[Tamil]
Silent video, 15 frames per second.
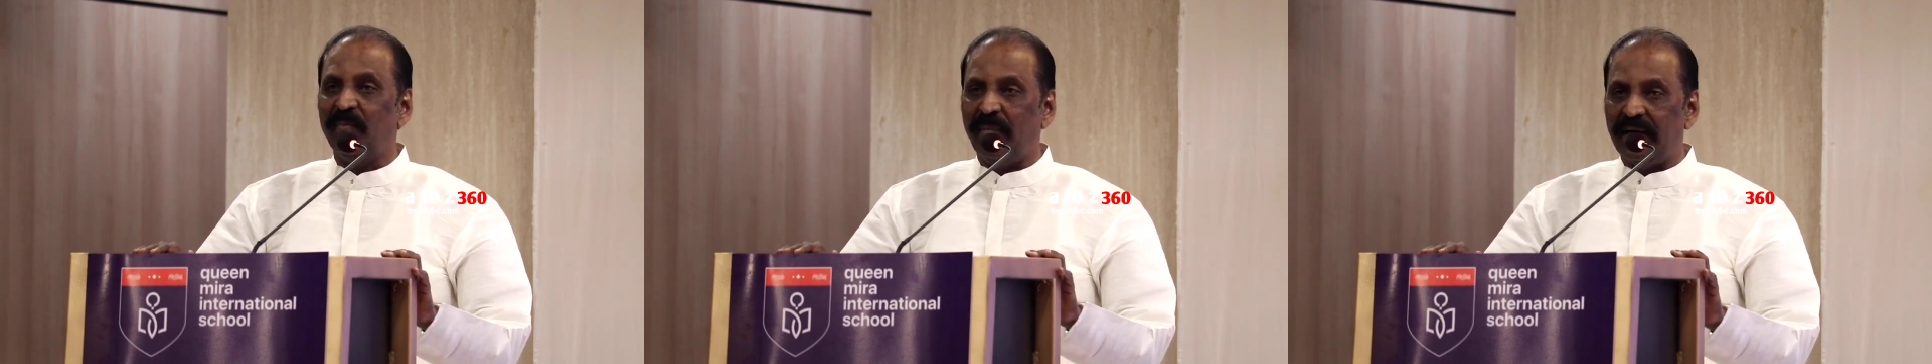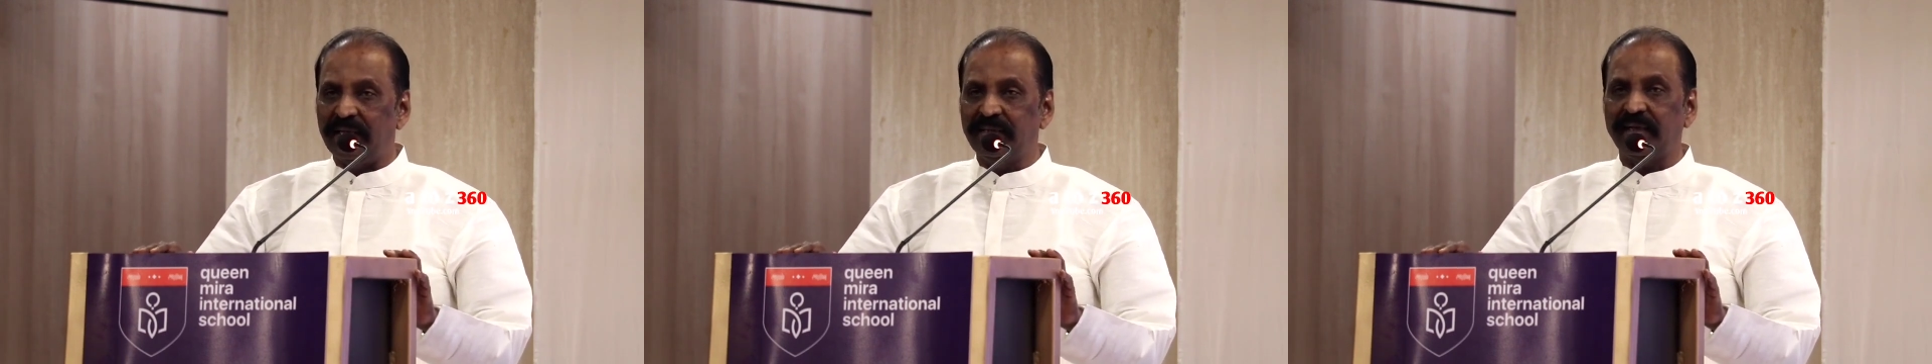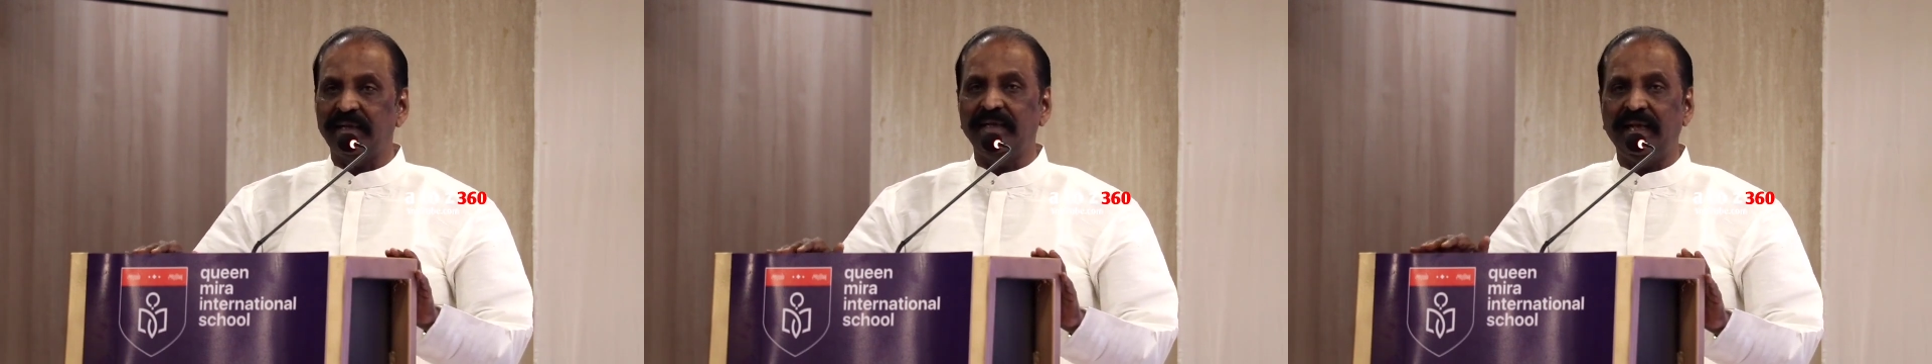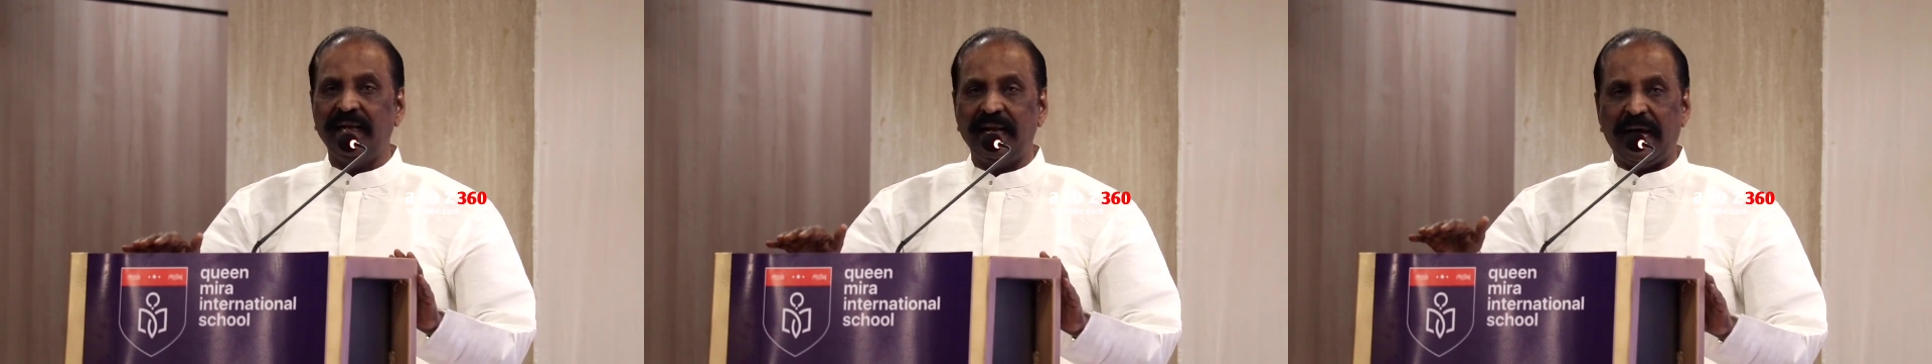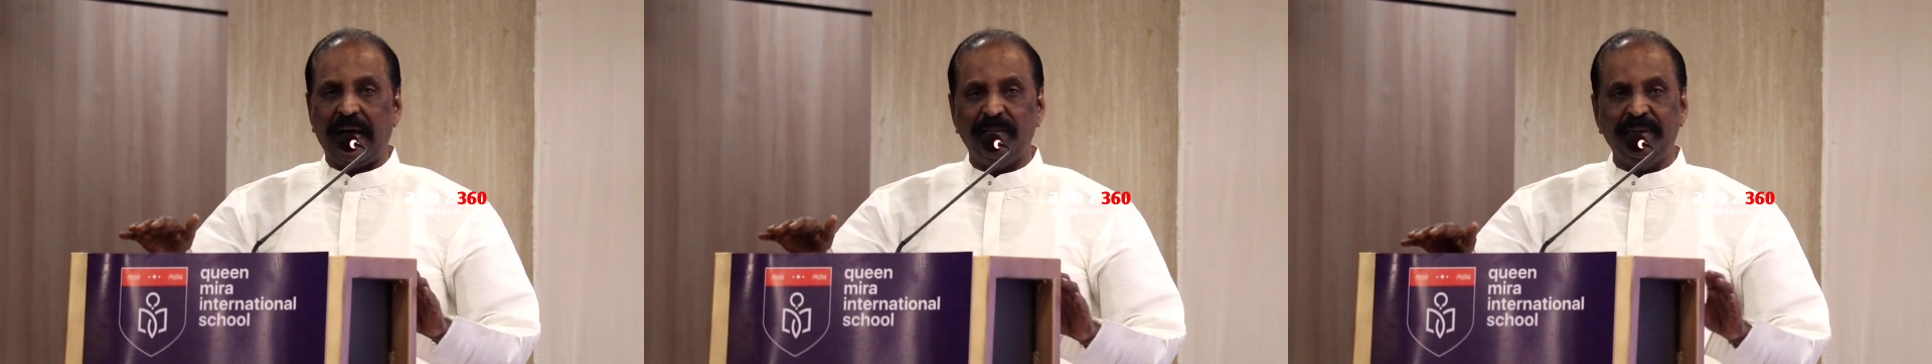
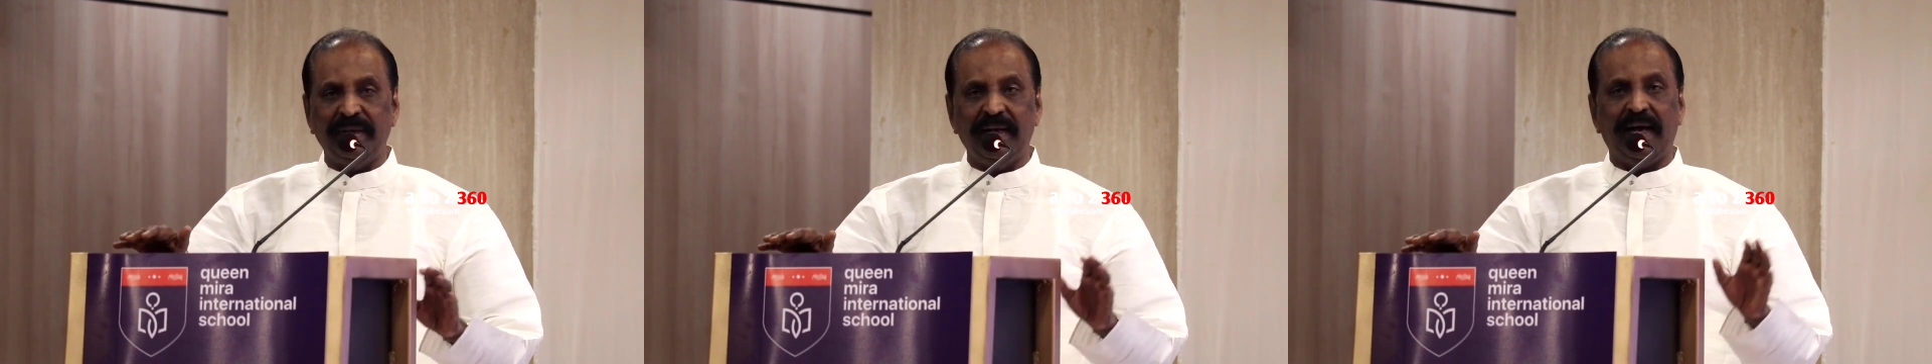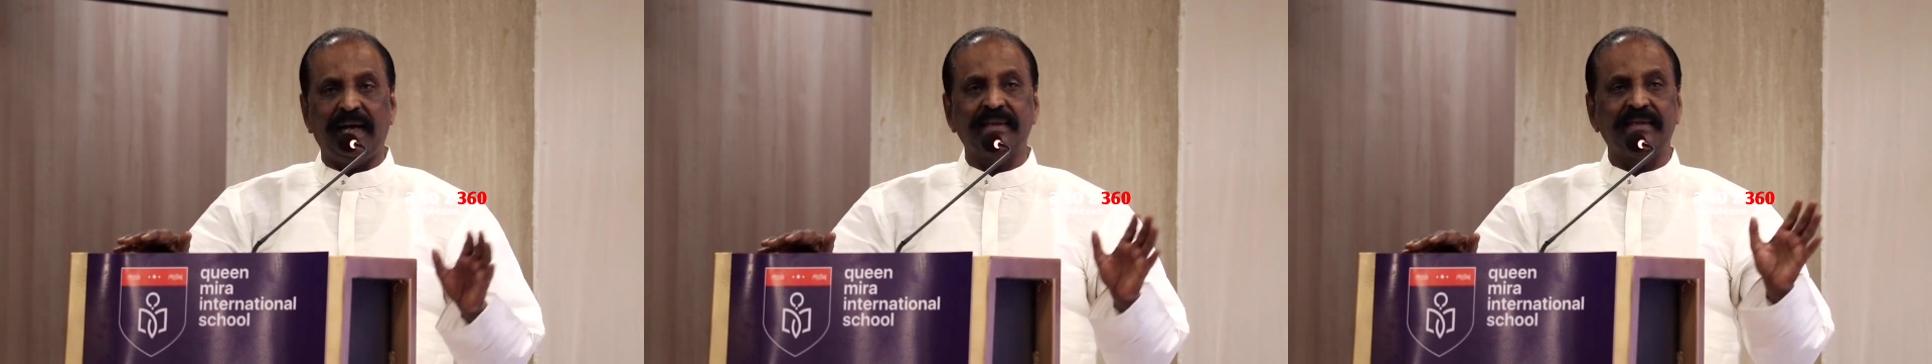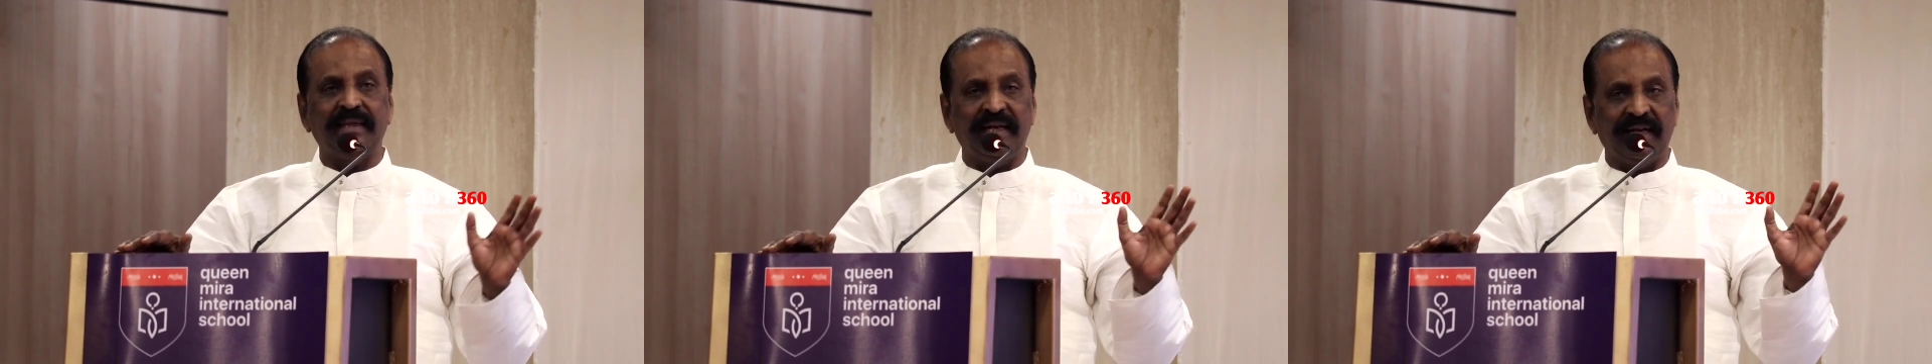மதுரையில் அபிநாத்